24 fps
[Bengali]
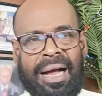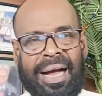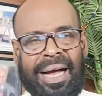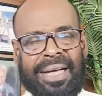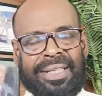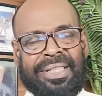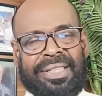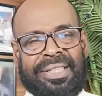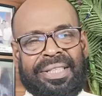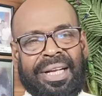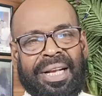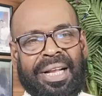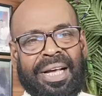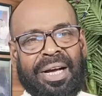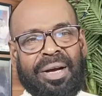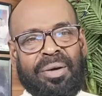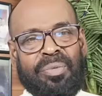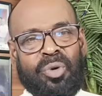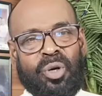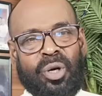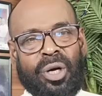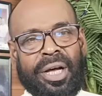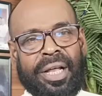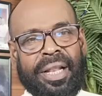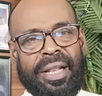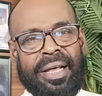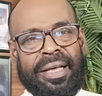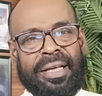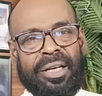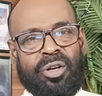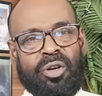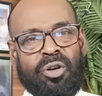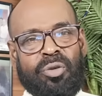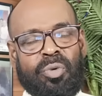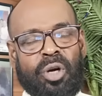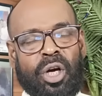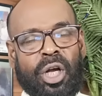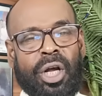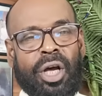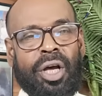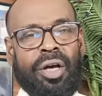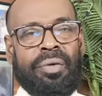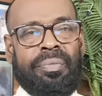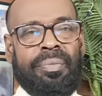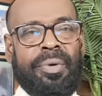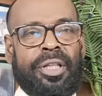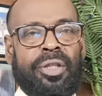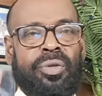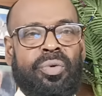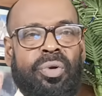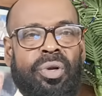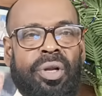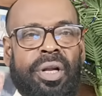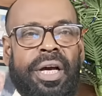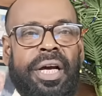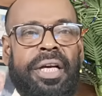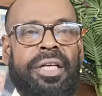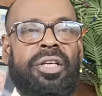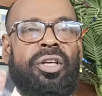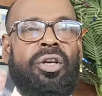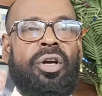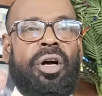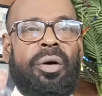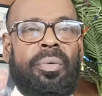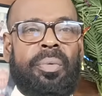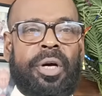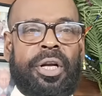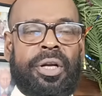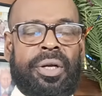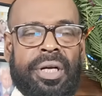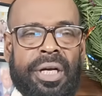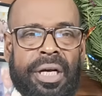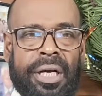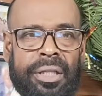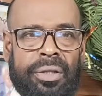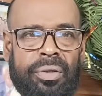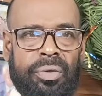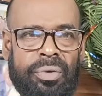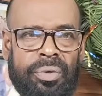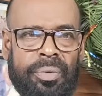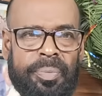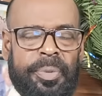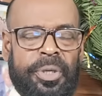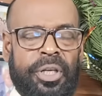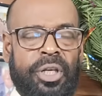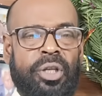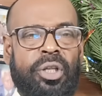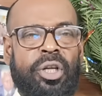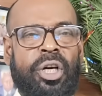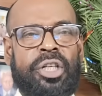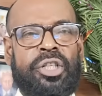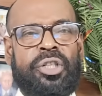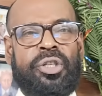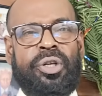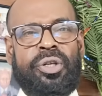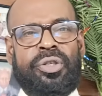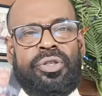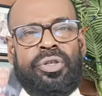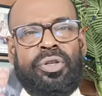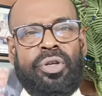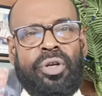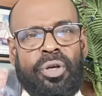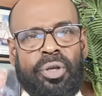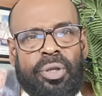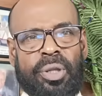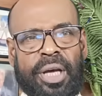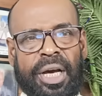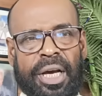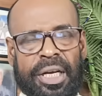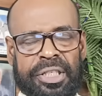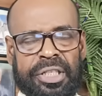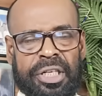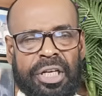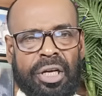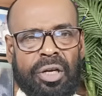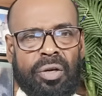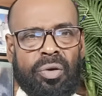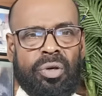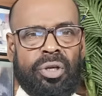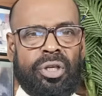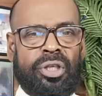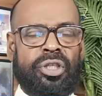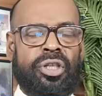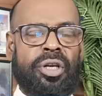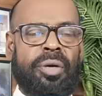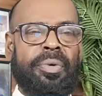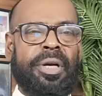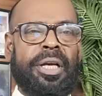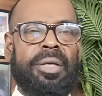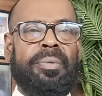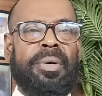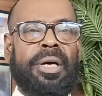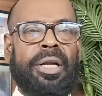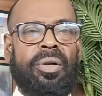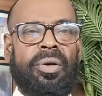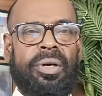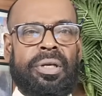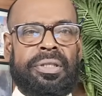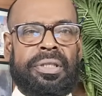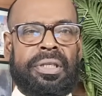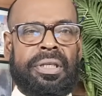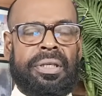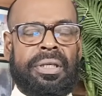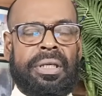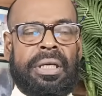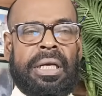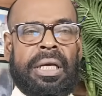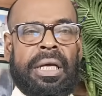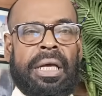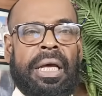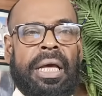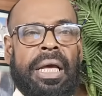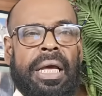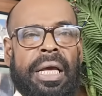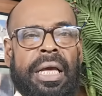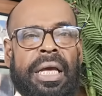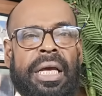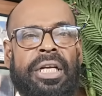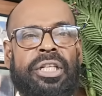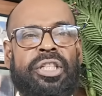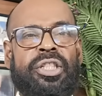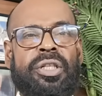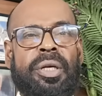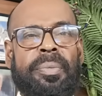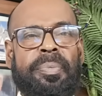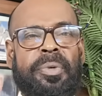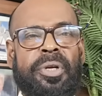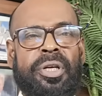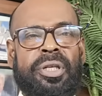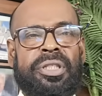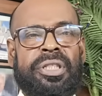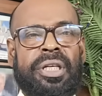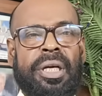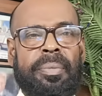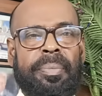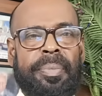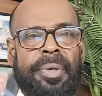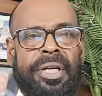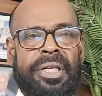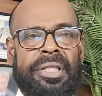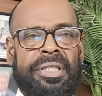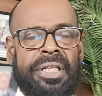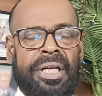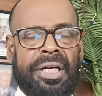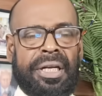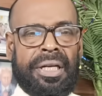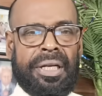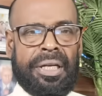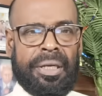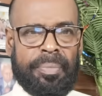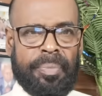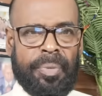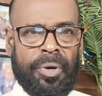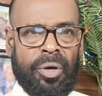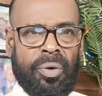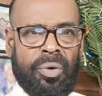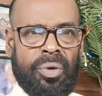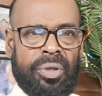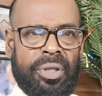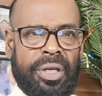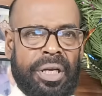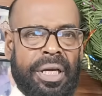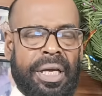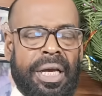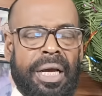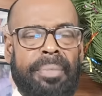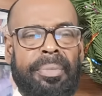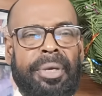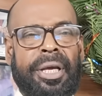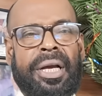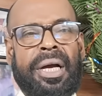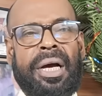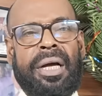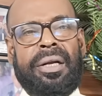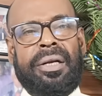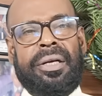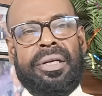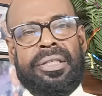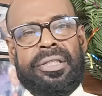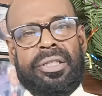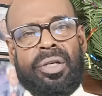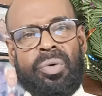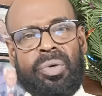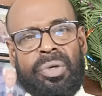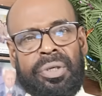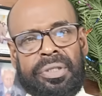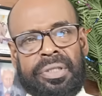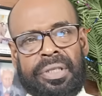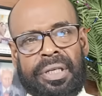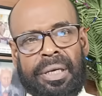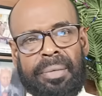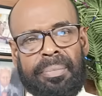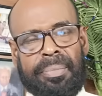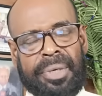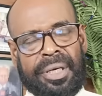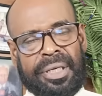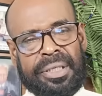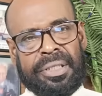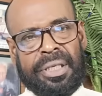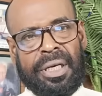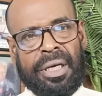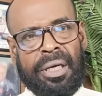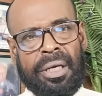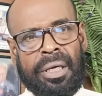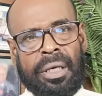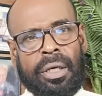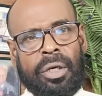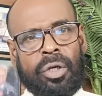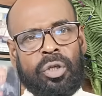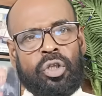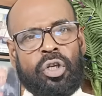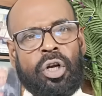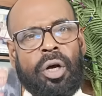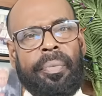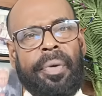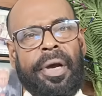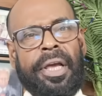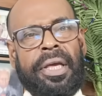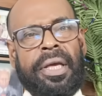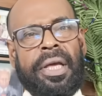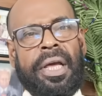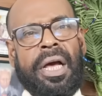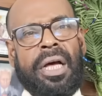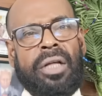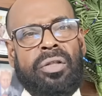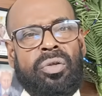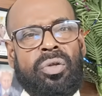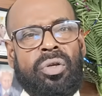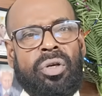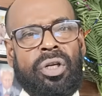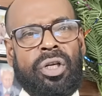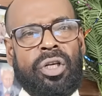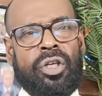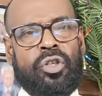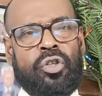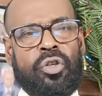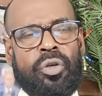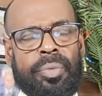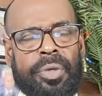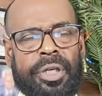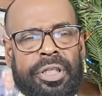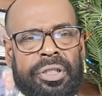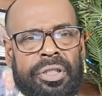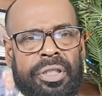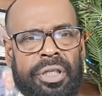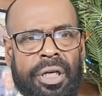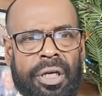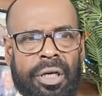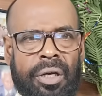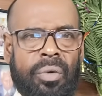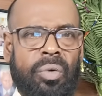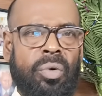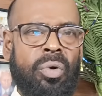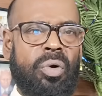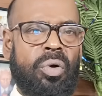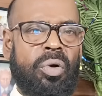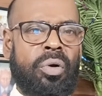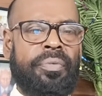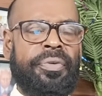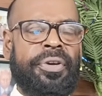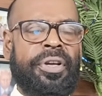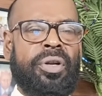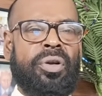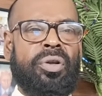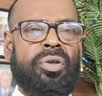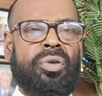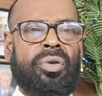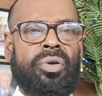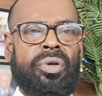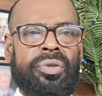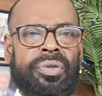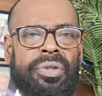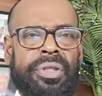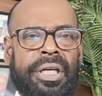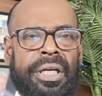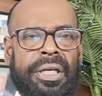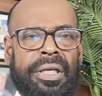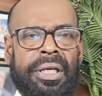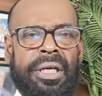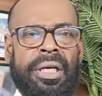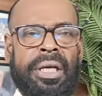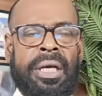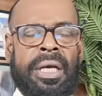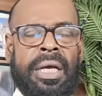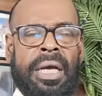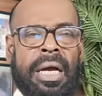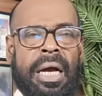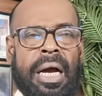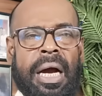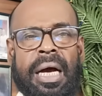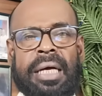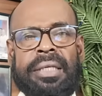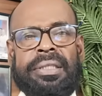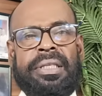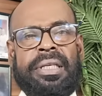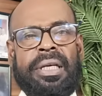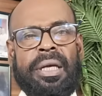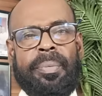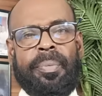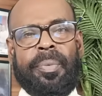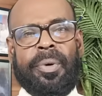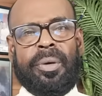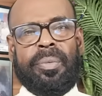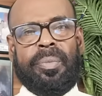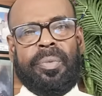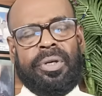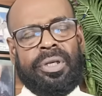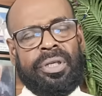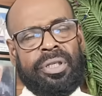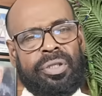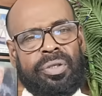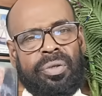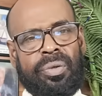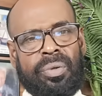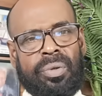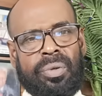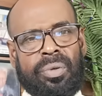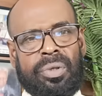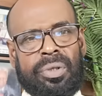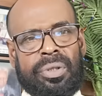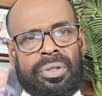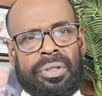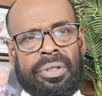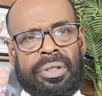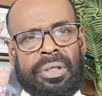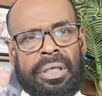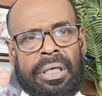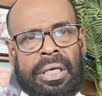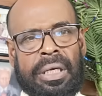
আসসালামু আলাইকুম রহমতুল্লাহি অবরকাতু প্রিয় দর্শক শ্রোতা আশা করি সবাই ভালো আছেন স্টপ টর্চার বিডি চ্যানেলের পক্ষ থেকে আমি খান রেজাউল ইসলাম রেজা সবাইকে আন্তরিক শুভেচ্ছা ও অভিনন্দন জানিয়ে আজকের পর্বটি শুরু করছি